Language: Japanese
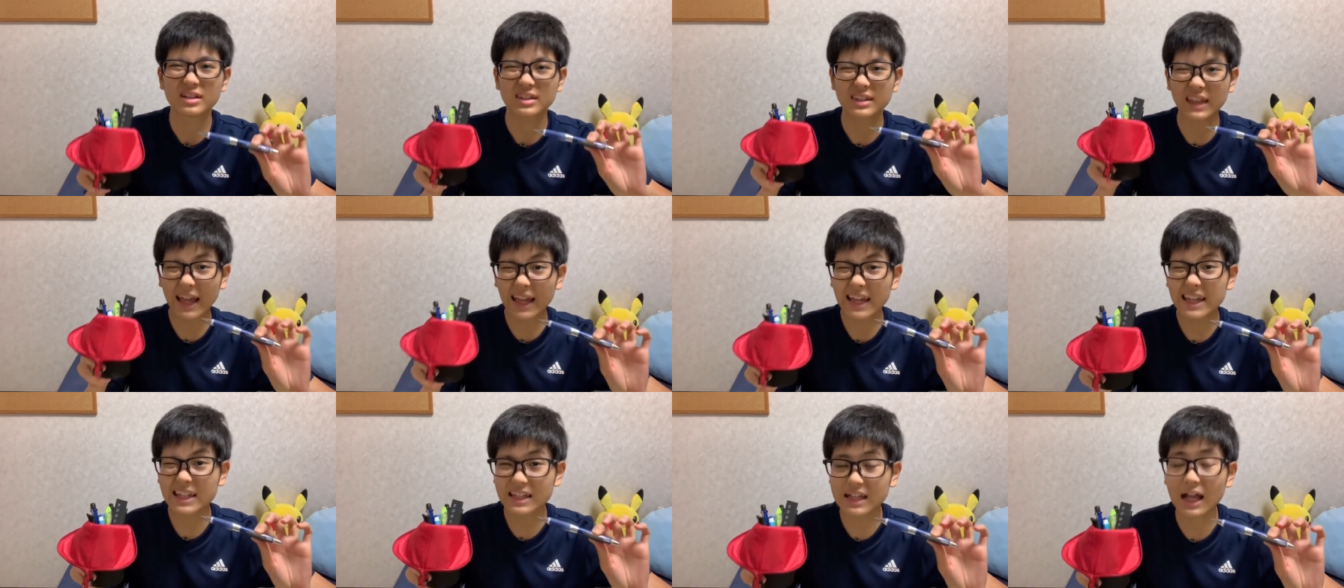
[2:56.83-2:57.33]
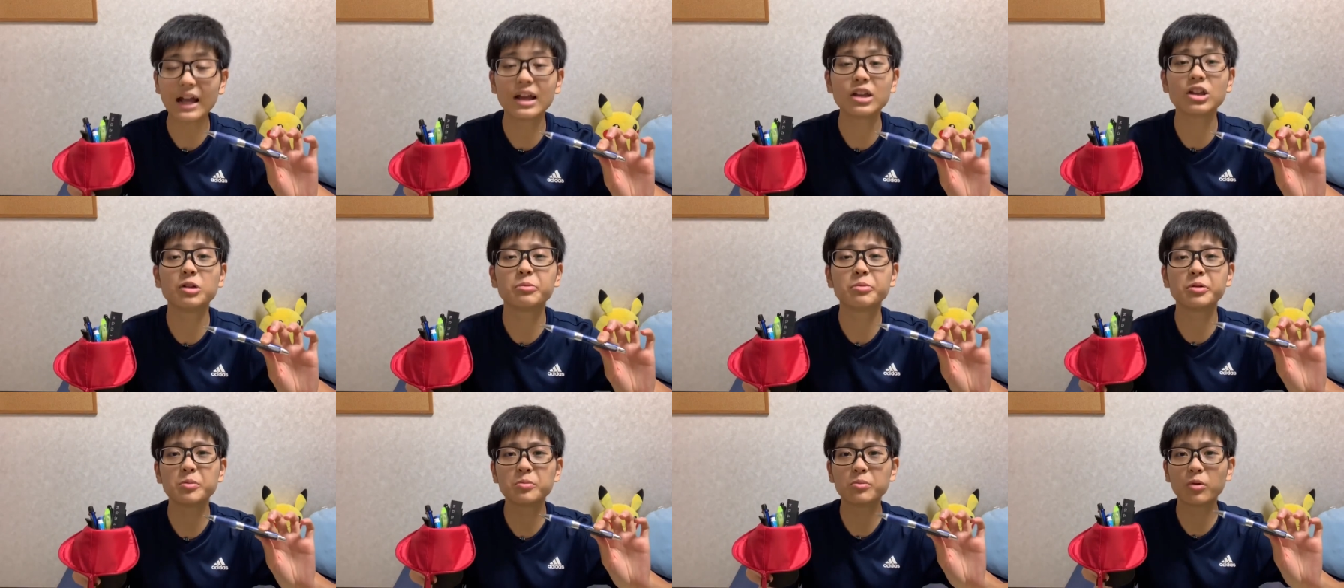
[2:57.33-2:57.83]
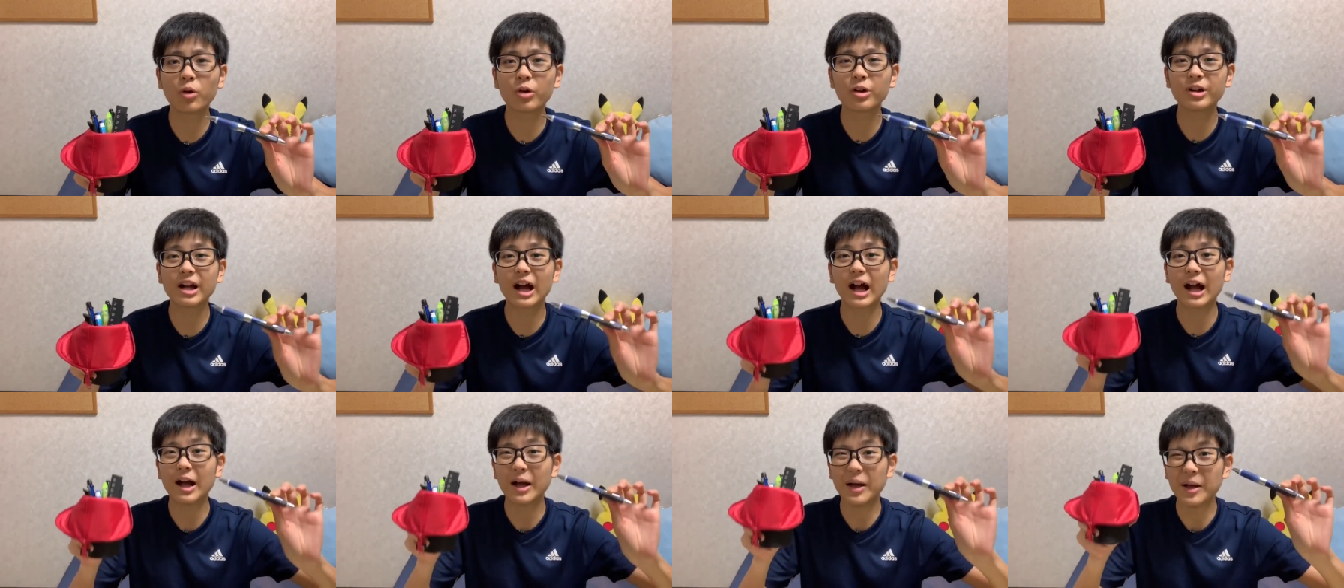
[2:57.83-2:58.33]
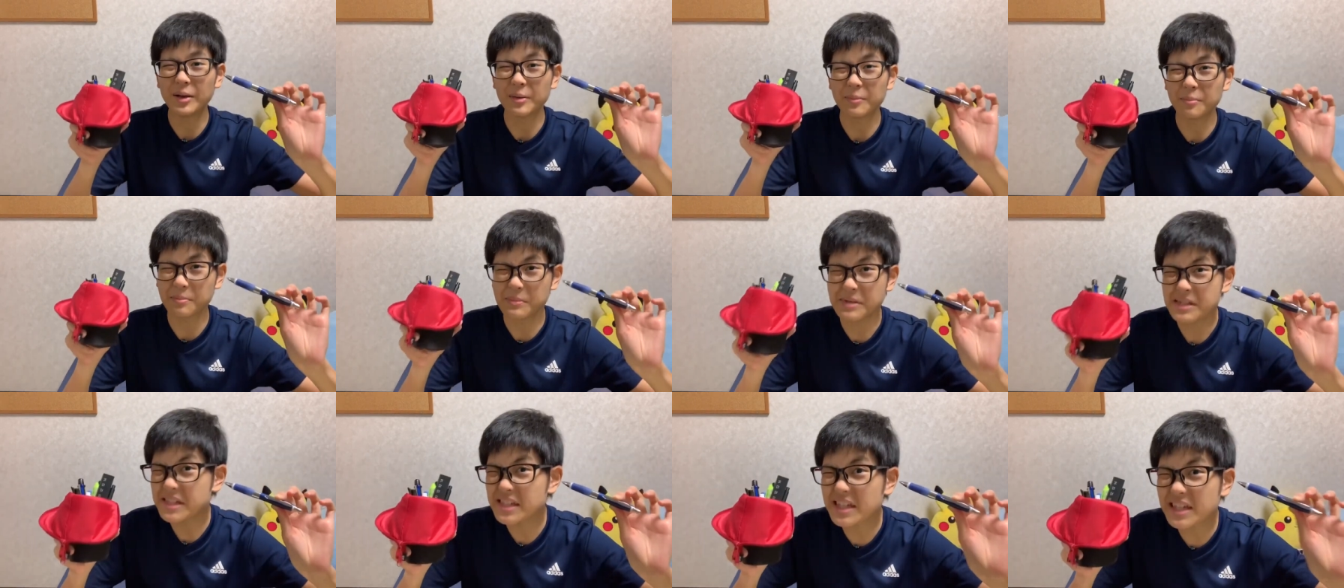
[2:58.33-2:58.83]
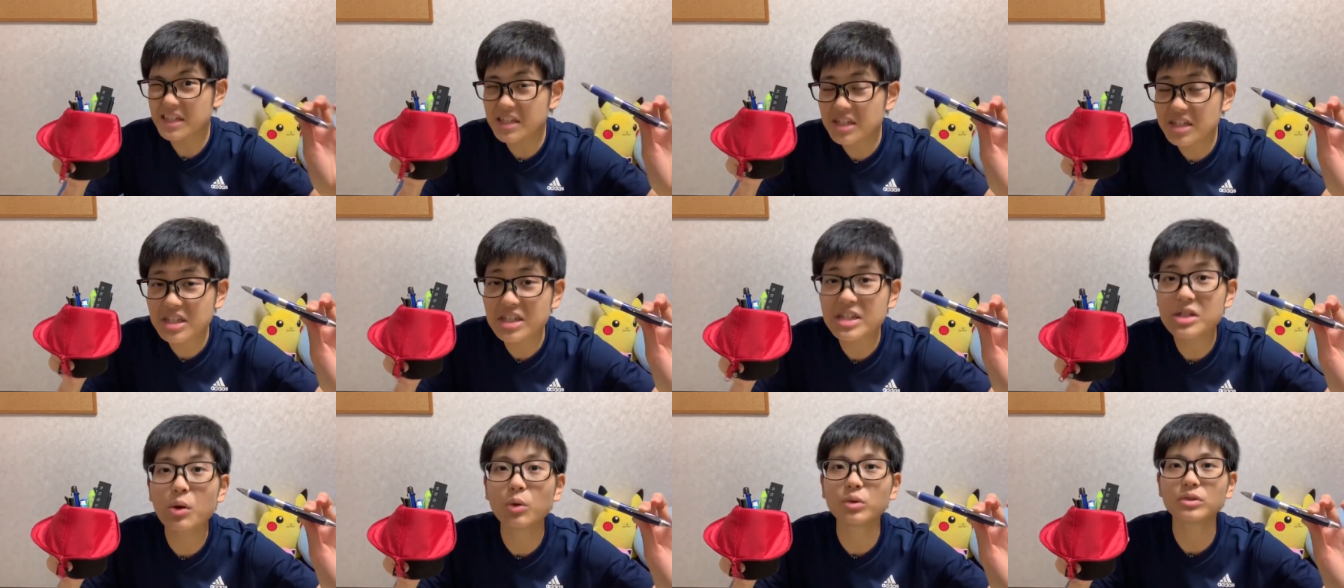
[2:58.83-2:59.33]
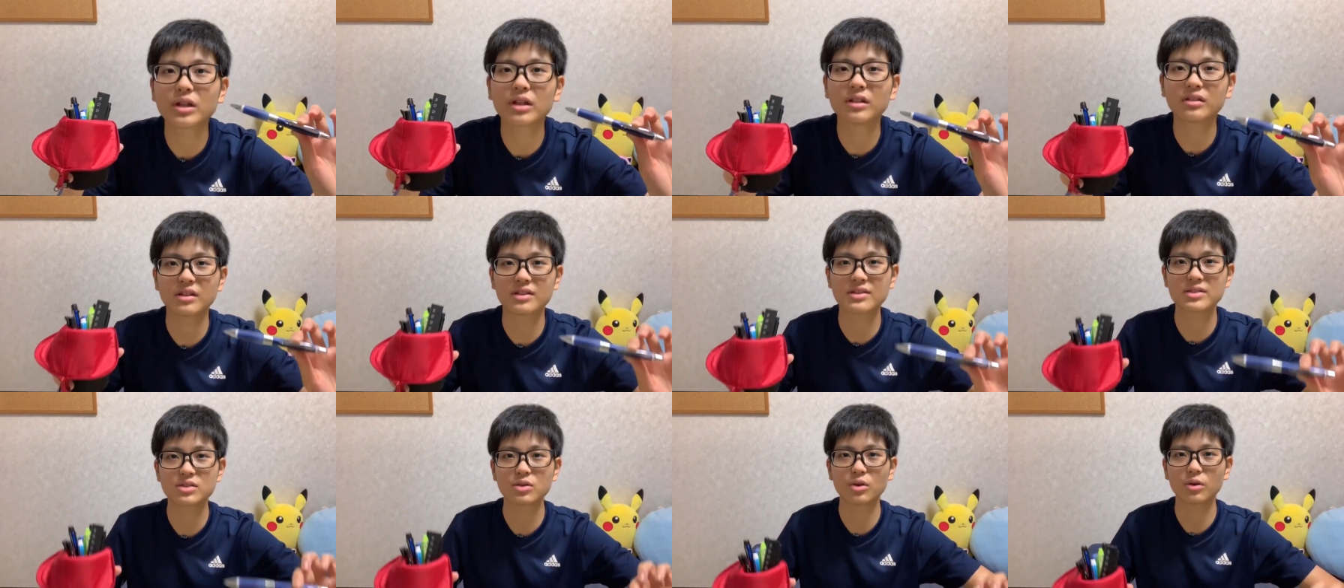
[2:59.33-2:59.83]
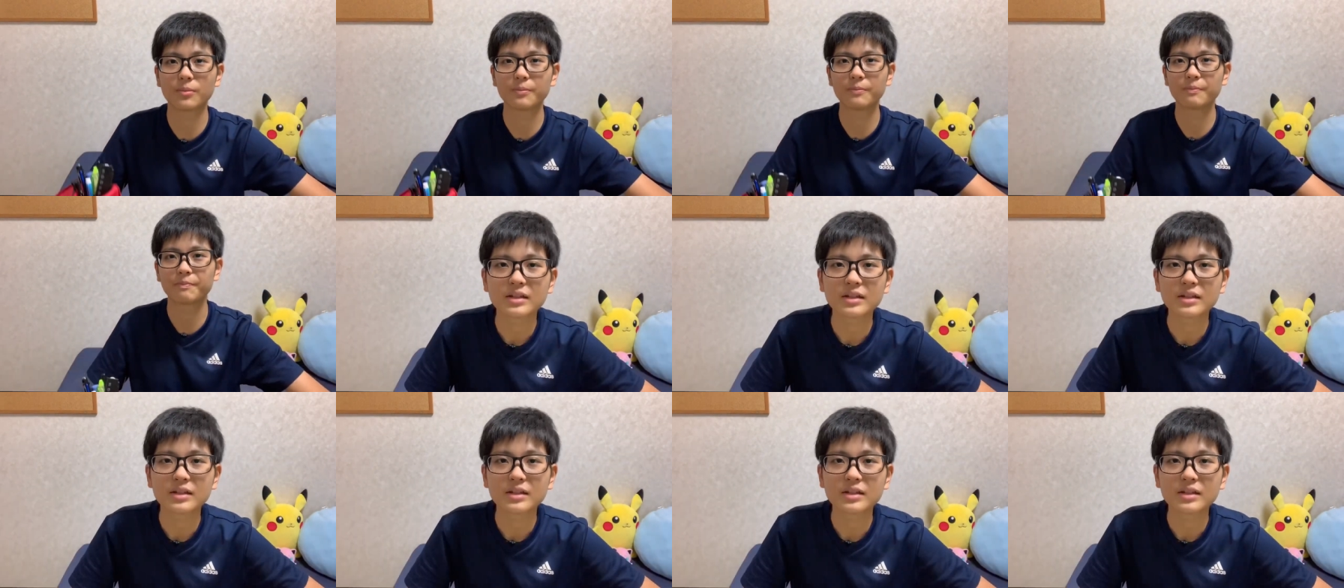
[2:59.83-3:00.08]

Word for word: 大体の文房具が右利き用なんですよ。